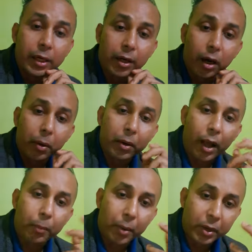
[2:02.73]
এটার
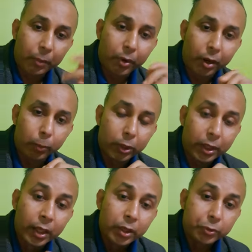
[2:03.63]
নাম আমি আপনাকে
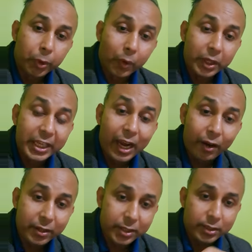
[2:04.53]
বলি যেমন
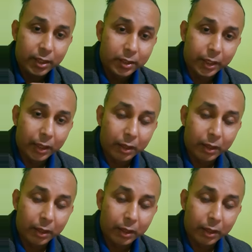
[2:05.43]
কেয়ার এসেন্স একটা